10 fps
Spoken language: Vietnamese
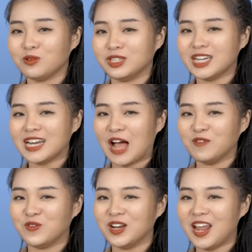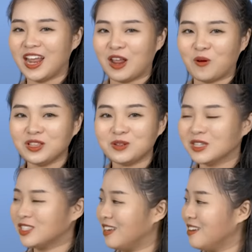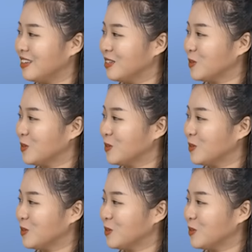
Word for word: người tranh cãi về vấn đề này quá thưa bác sĩ ơi.